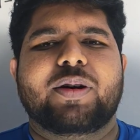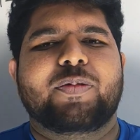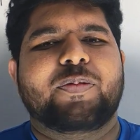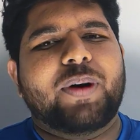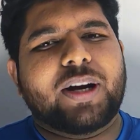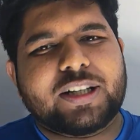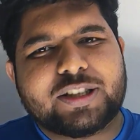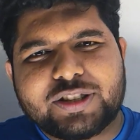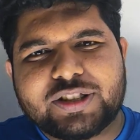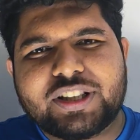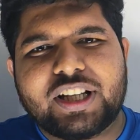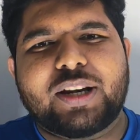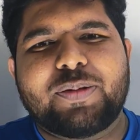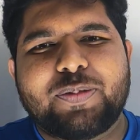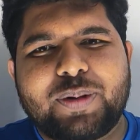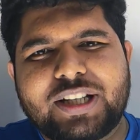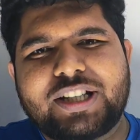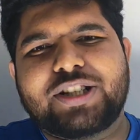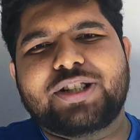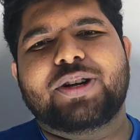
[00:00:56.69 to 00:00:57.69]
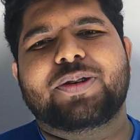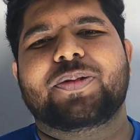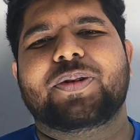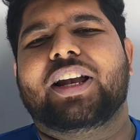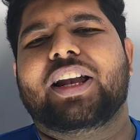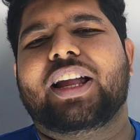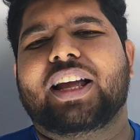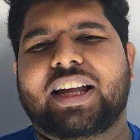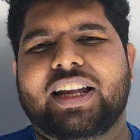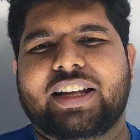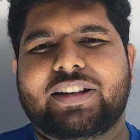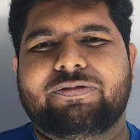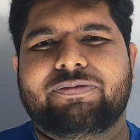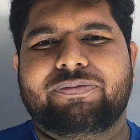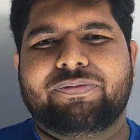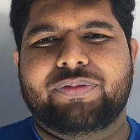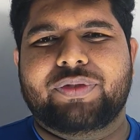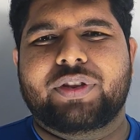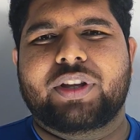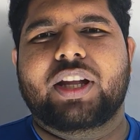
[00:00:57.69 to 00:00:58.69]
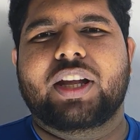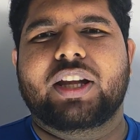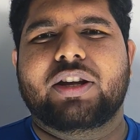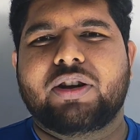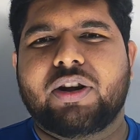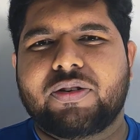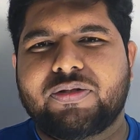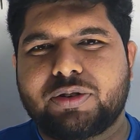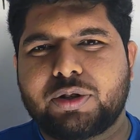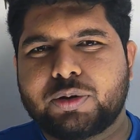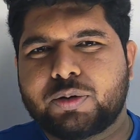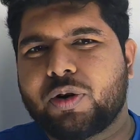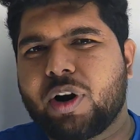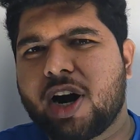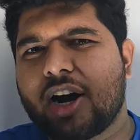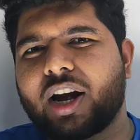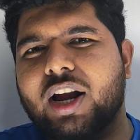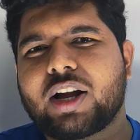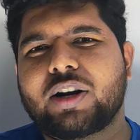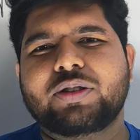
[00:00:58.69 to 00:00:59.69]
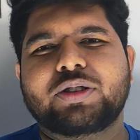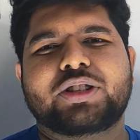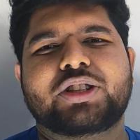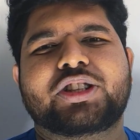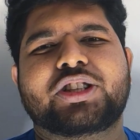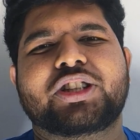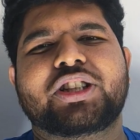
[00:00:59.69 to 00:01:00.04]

বাট যদি এর বেশি সময় লাগে ইউ হ্যাভ টু ওয়ার্ক আউট